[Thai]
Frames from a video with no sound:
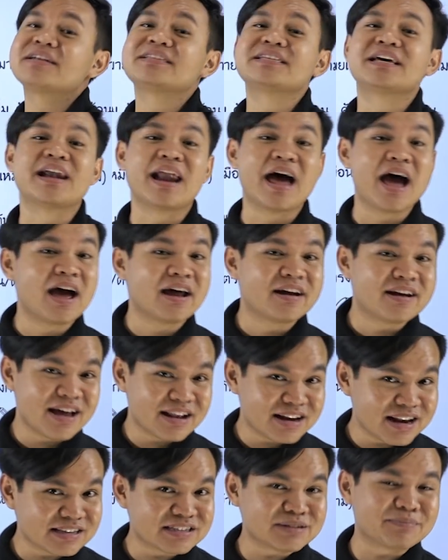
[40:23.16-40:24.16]
ว่าชนะ
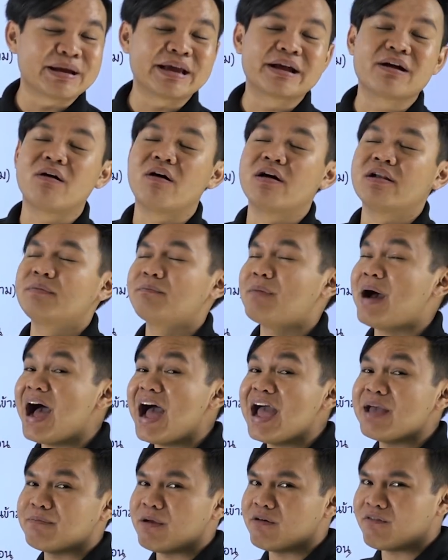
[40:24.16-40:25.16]
นะในสมัยก่อน
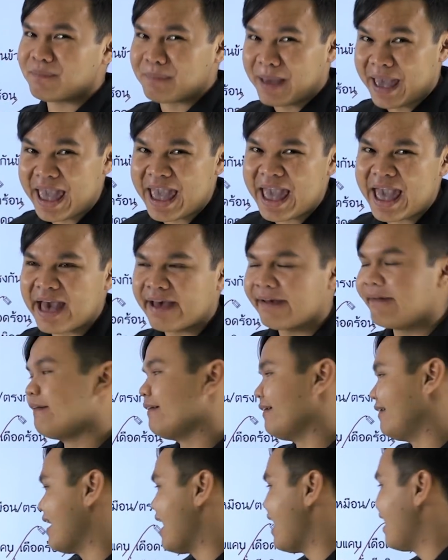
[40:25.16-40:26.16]
พ่ายแปลว่าแพ้
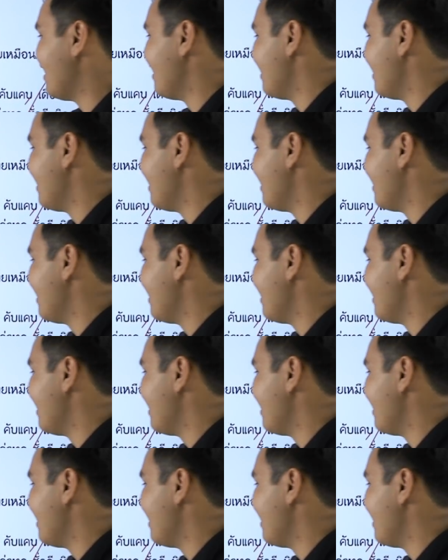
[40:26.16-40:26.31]
นะ